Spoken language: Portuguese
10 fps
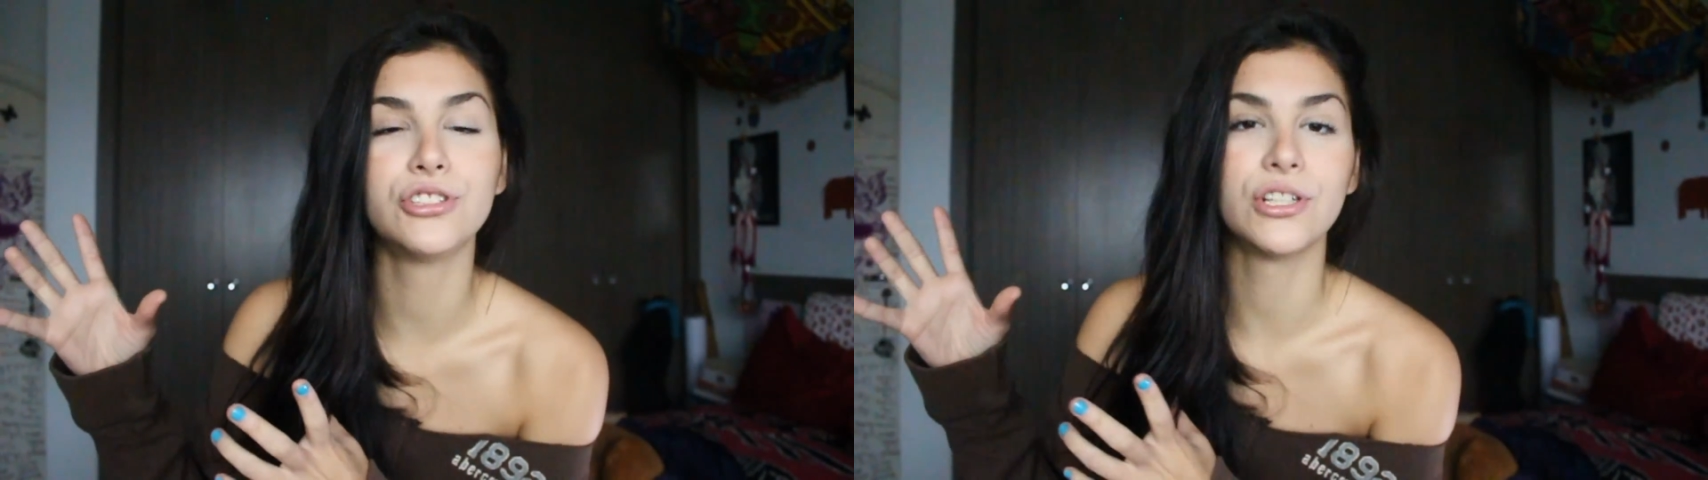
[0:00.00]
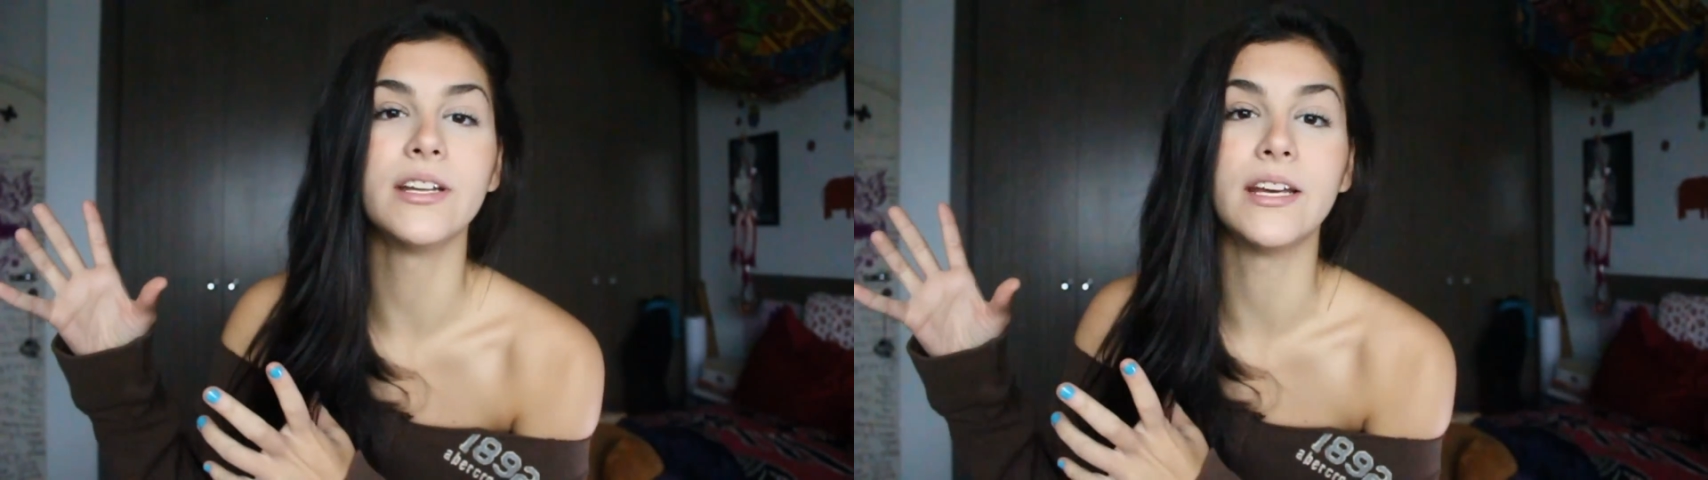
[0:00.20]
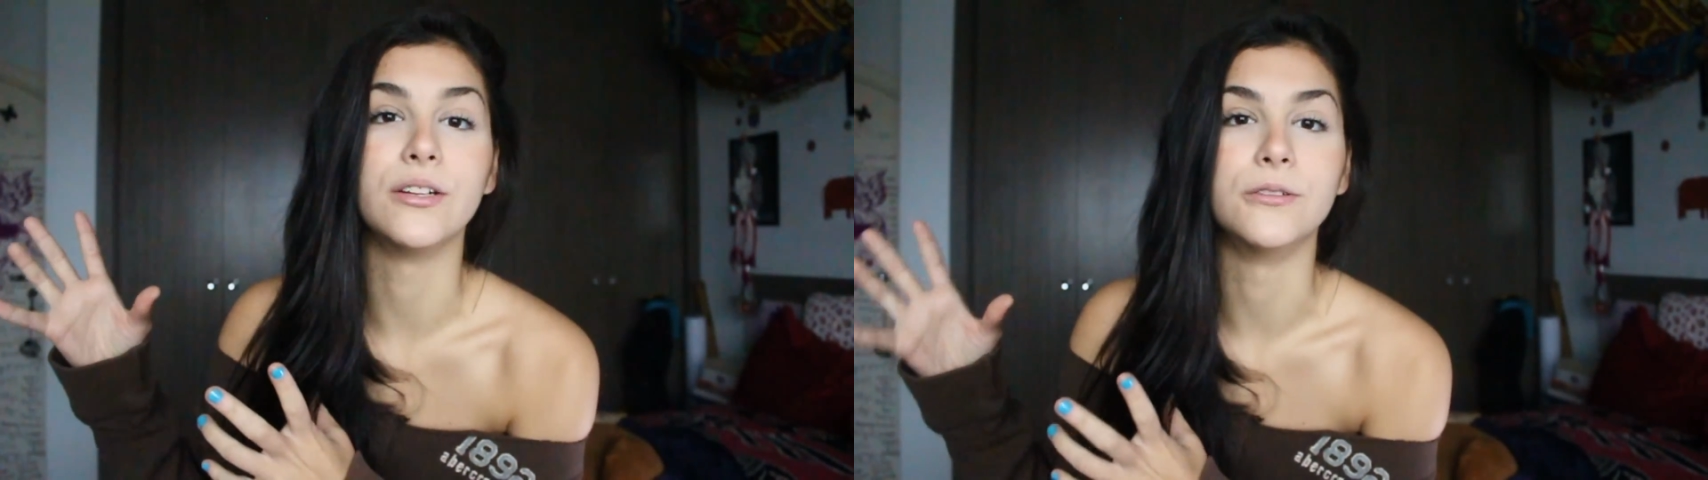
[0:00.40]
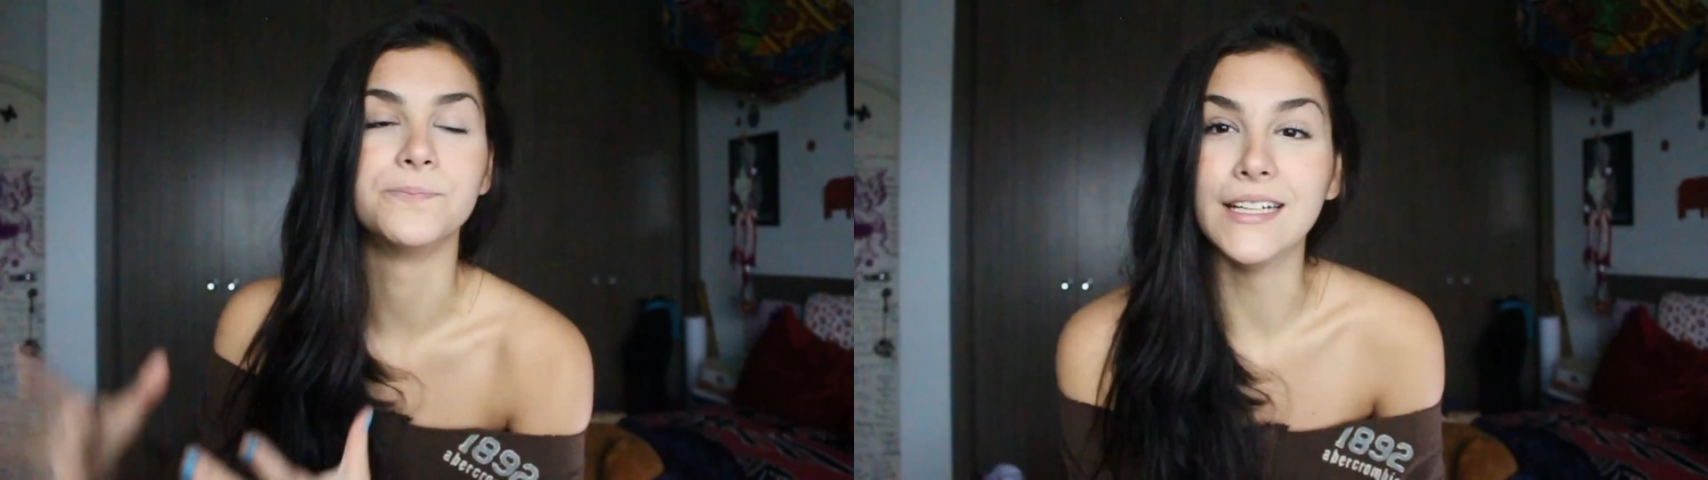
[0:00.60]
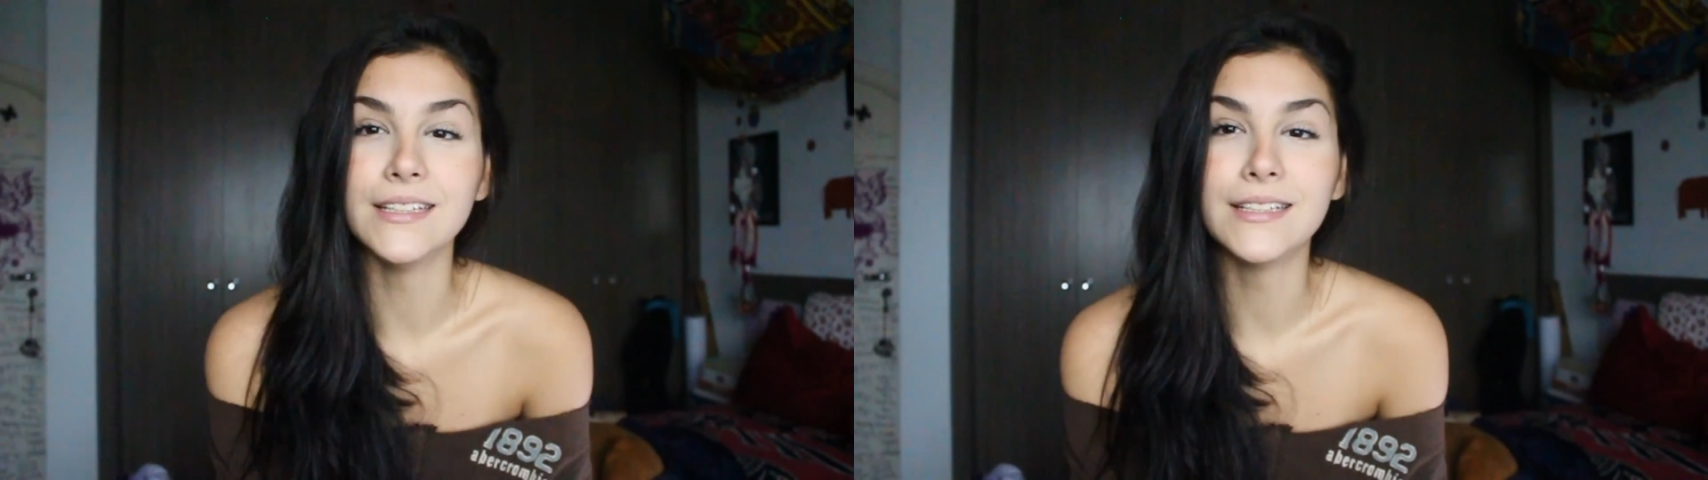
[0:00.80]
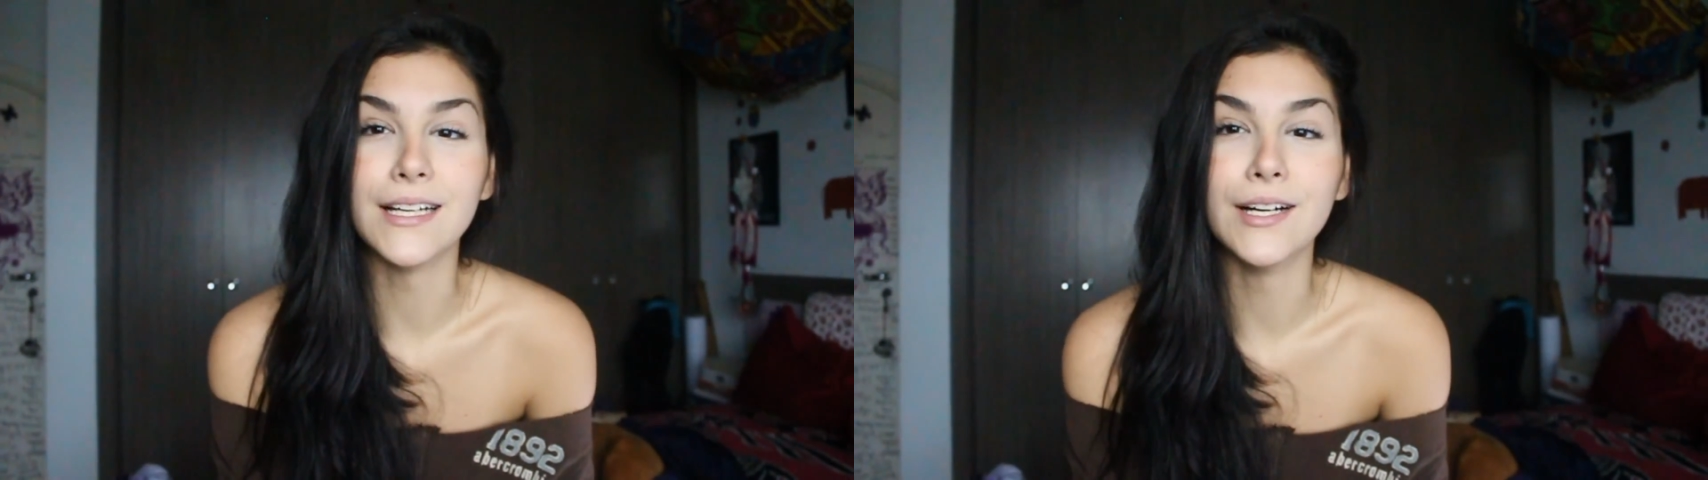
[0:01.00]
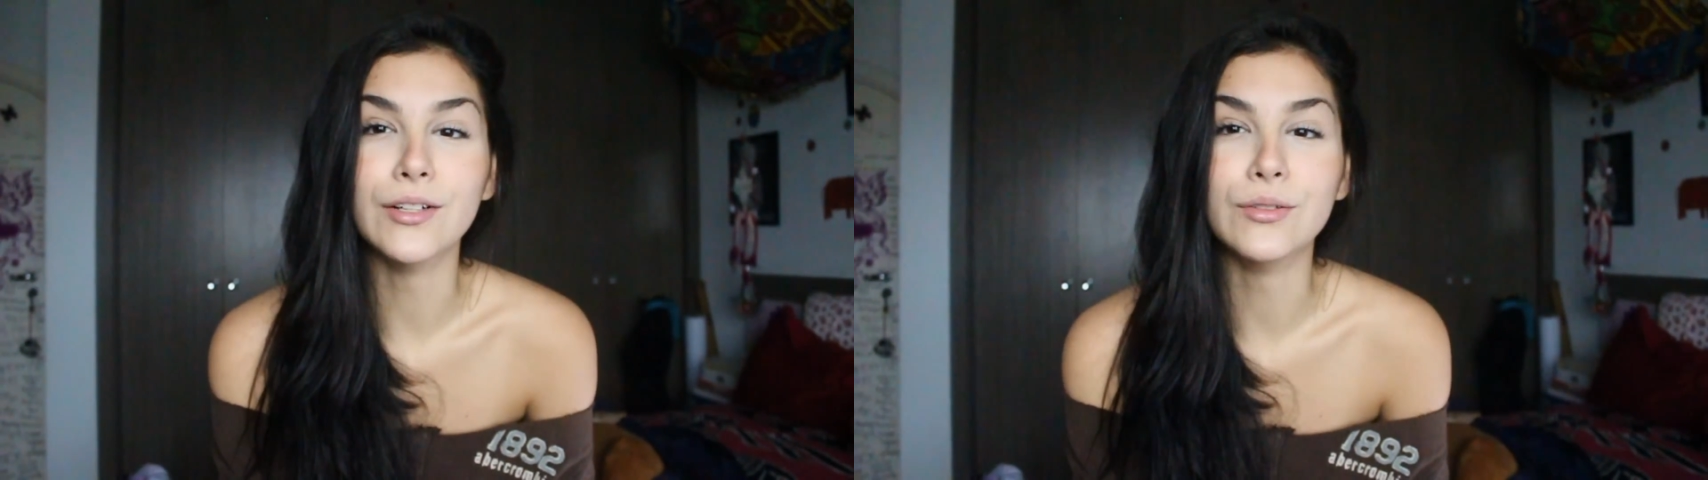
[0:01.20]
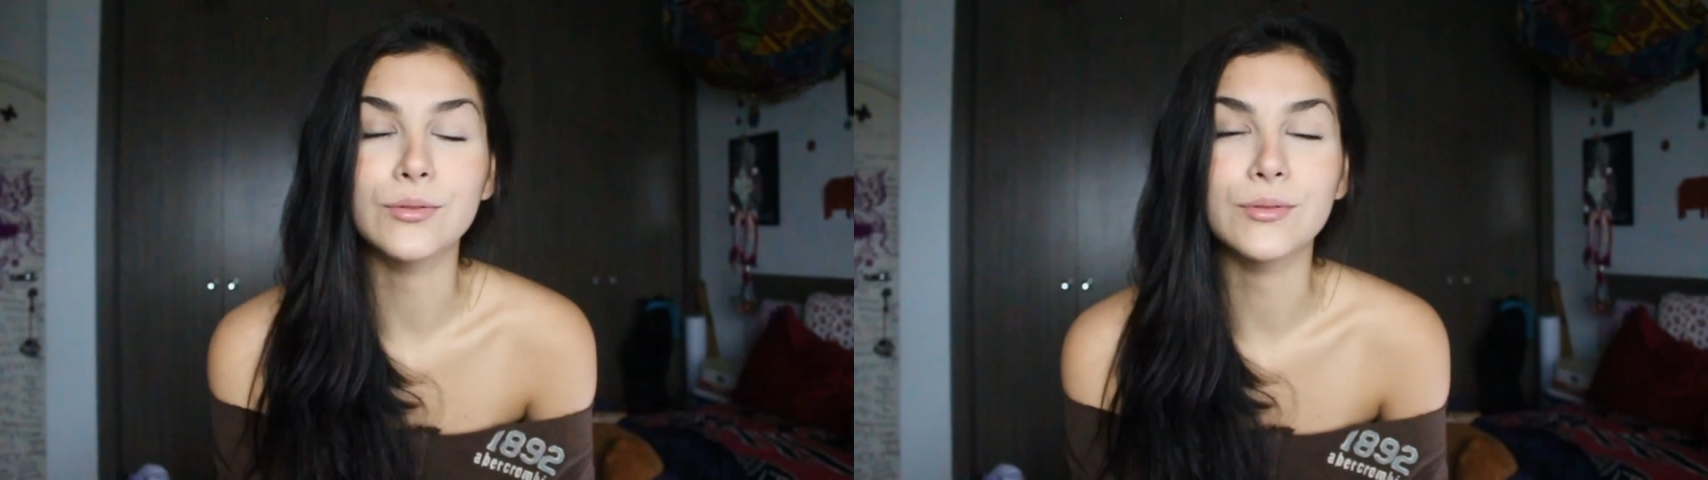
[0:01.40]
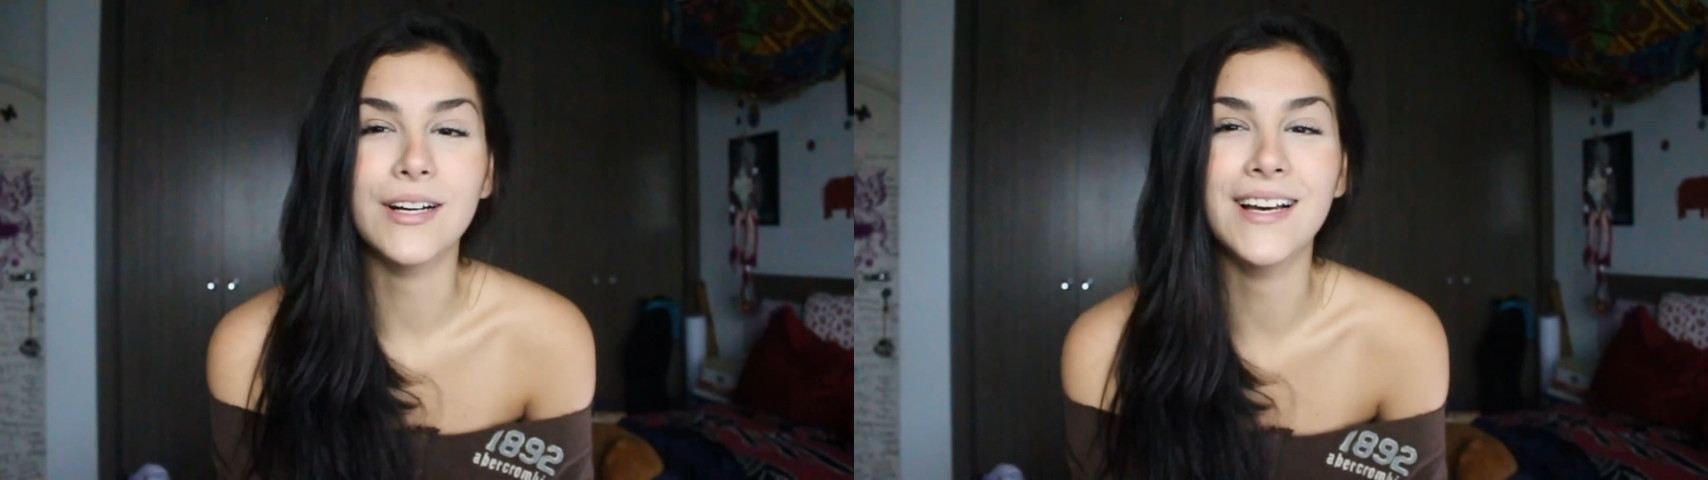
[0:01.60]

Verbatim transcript: Janeiro. Então,